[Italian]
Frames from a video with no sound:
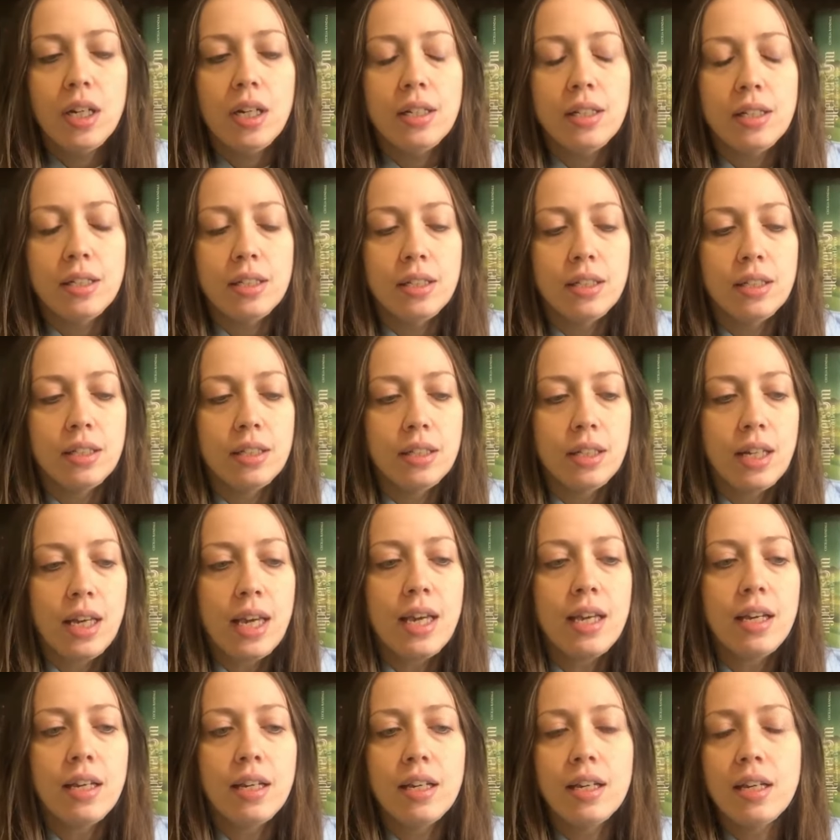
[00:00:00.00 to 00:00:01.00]
eh,
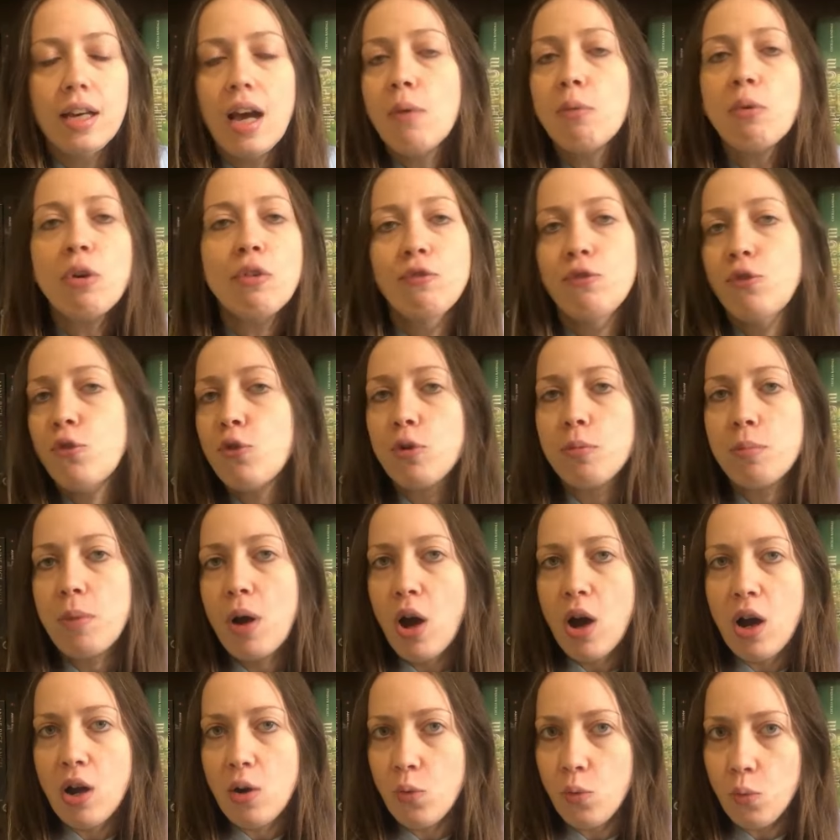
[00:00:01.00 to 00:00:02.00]
è, ha una
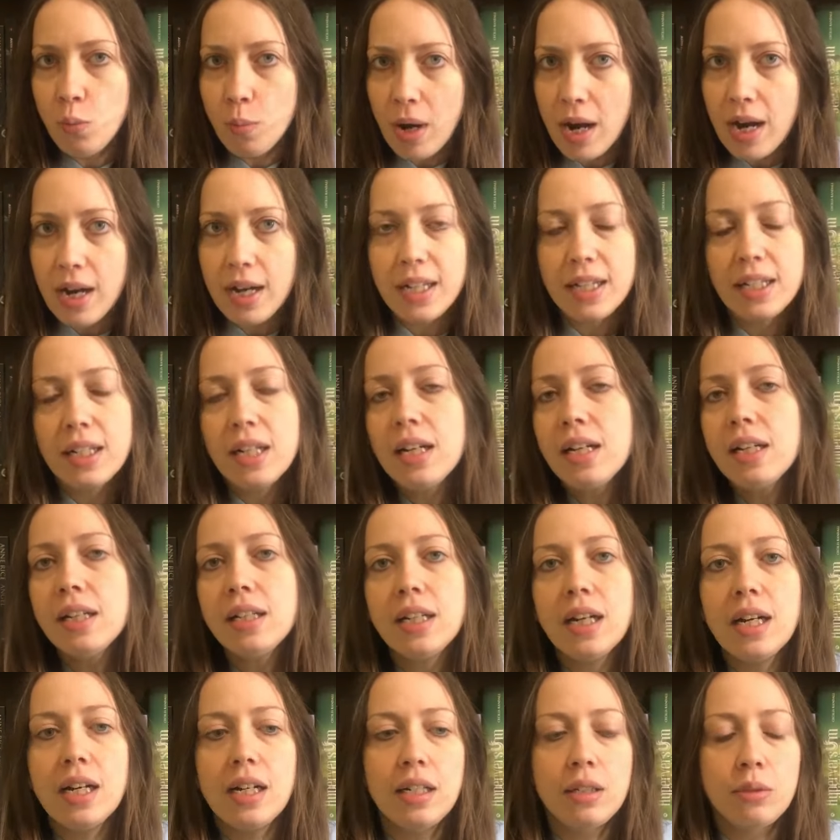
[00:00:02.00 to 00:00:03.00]
forma
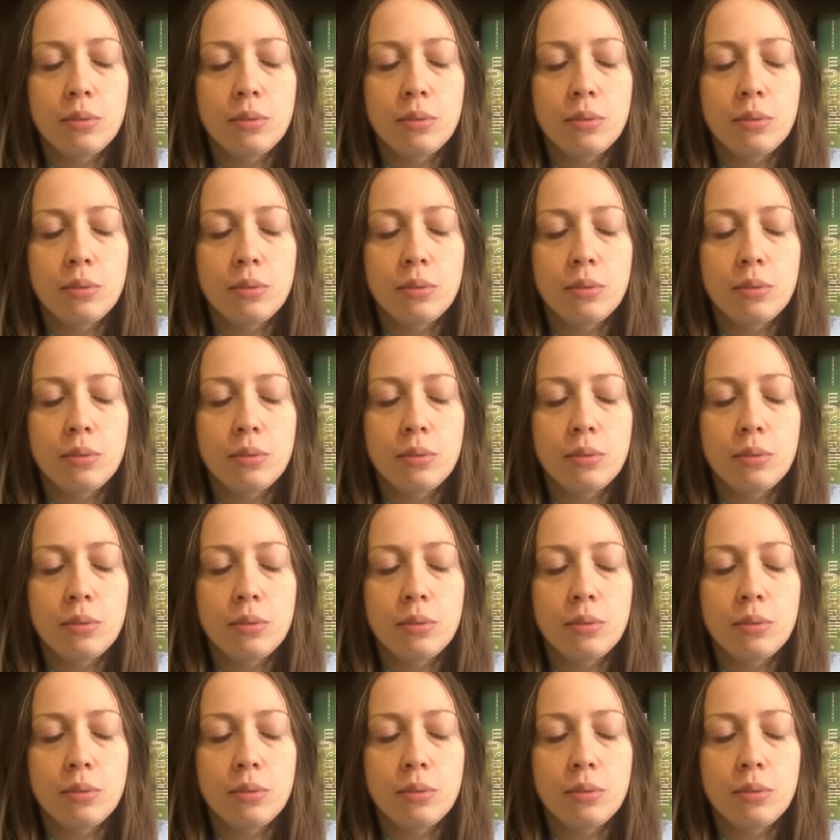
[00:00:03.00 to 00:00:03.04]
umana,